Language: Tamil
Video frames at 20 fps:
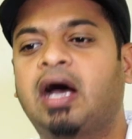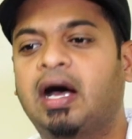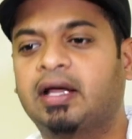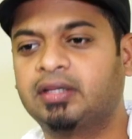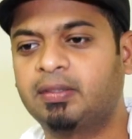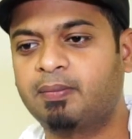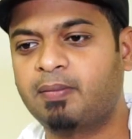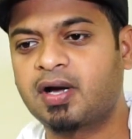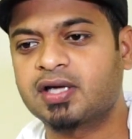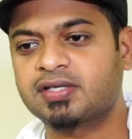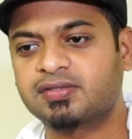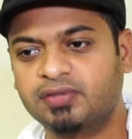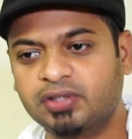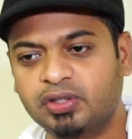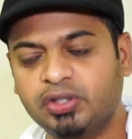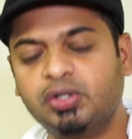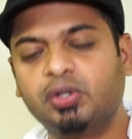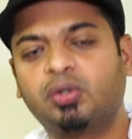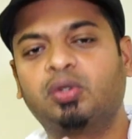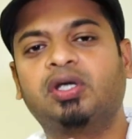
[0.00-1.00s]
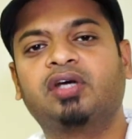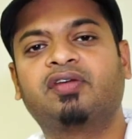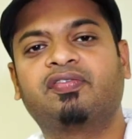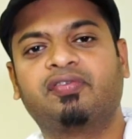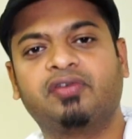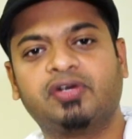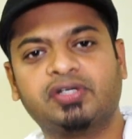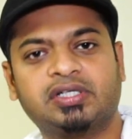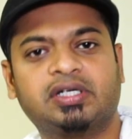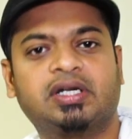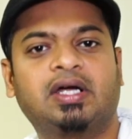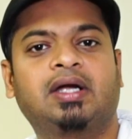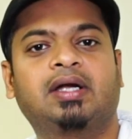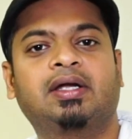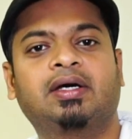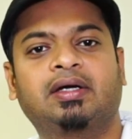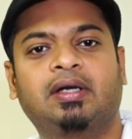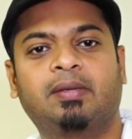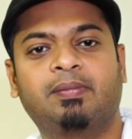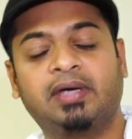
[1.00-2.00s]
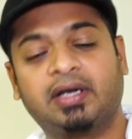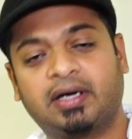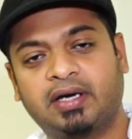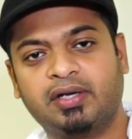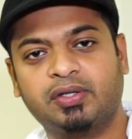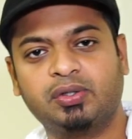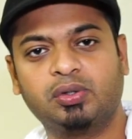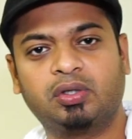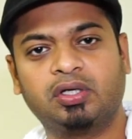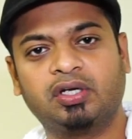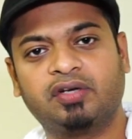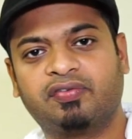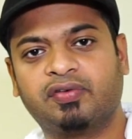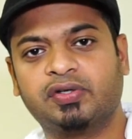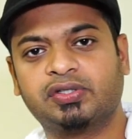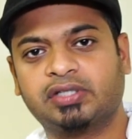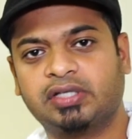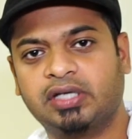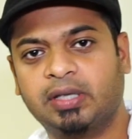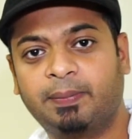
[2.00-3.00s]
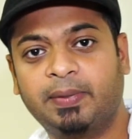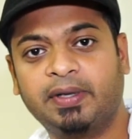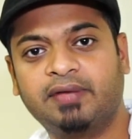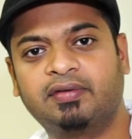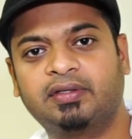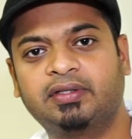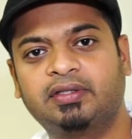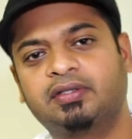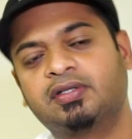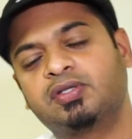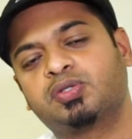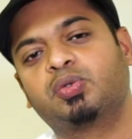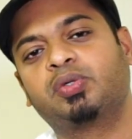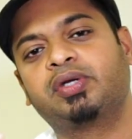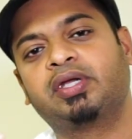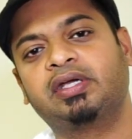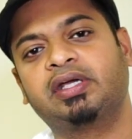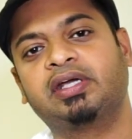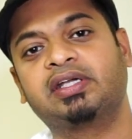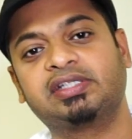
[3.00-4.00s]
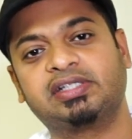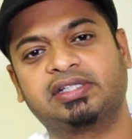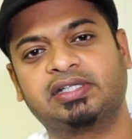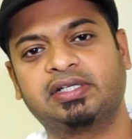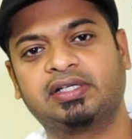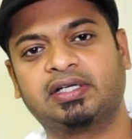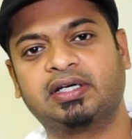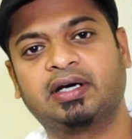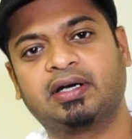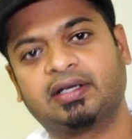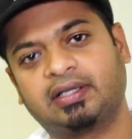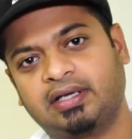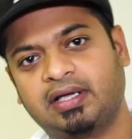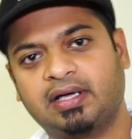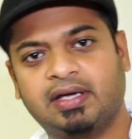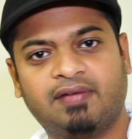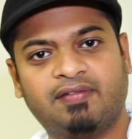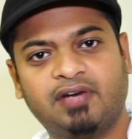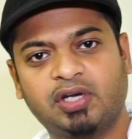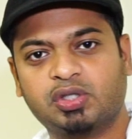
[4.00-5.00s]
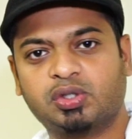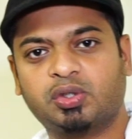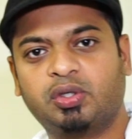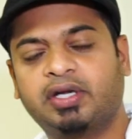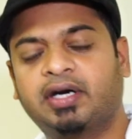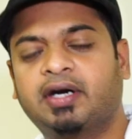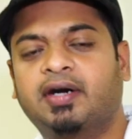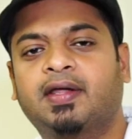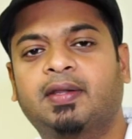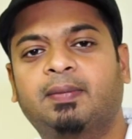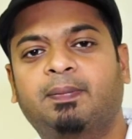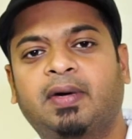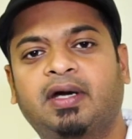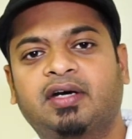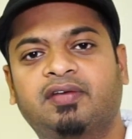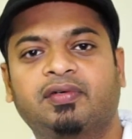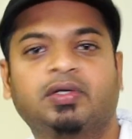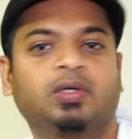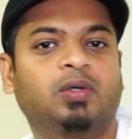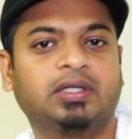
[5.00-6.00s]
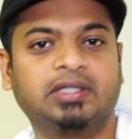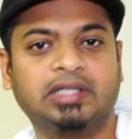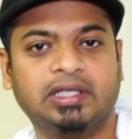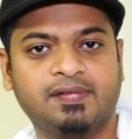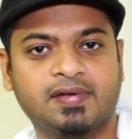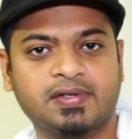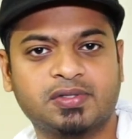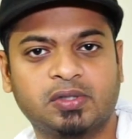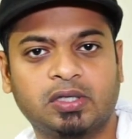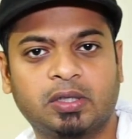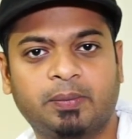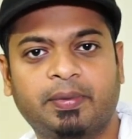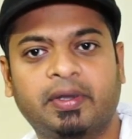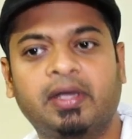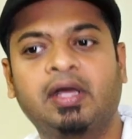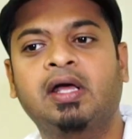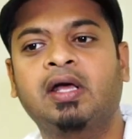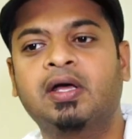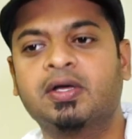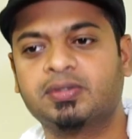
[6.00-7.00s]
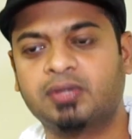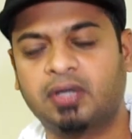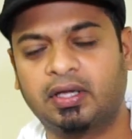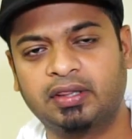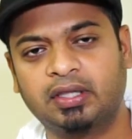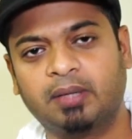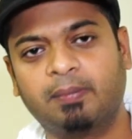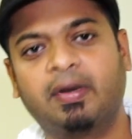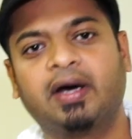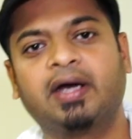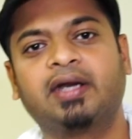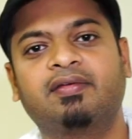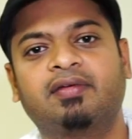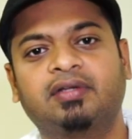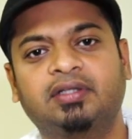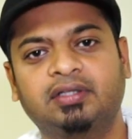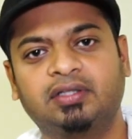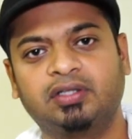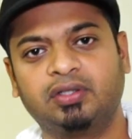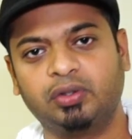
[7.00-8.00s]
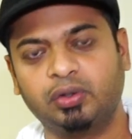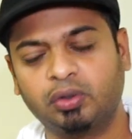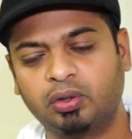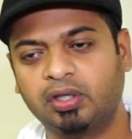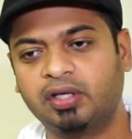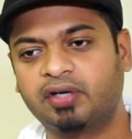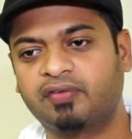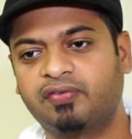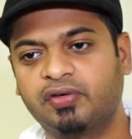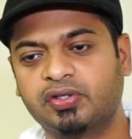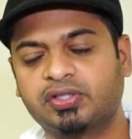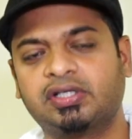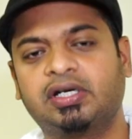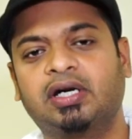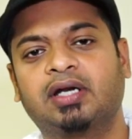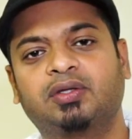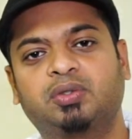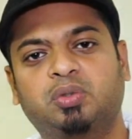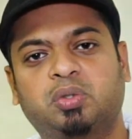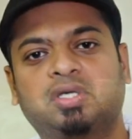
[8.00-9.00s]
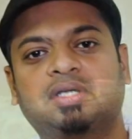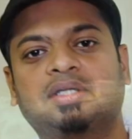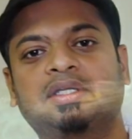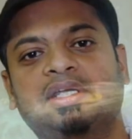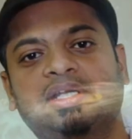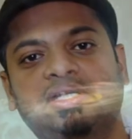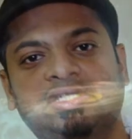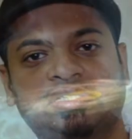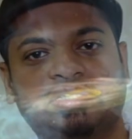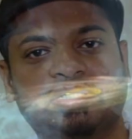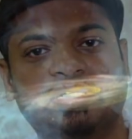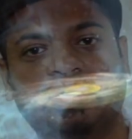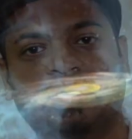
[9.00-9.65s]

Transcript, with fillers: அந்த மாஸ் வந்து நியூக்ளியர் ஃபியூஷனால் நம்ம ஏற்கனவே நியூக்ளியர் ஃபியூஷன் எப்படி வந்து இந்த சூரியன் எரிஞ்சிக்கிட்டே இருக்குங்கிறதுலாம் எவல்யூஷனோட ரெண்டாவது பார்ட் வீடியோவில் தெளிவாக சொல்லியிருப்பேன் ஸோ அந்த மாதிரி வந்து இந்த நியூக்ளியர் ஃபியூஷனால் தொடர்ந்து எரிஞ்சிக்கிட்டே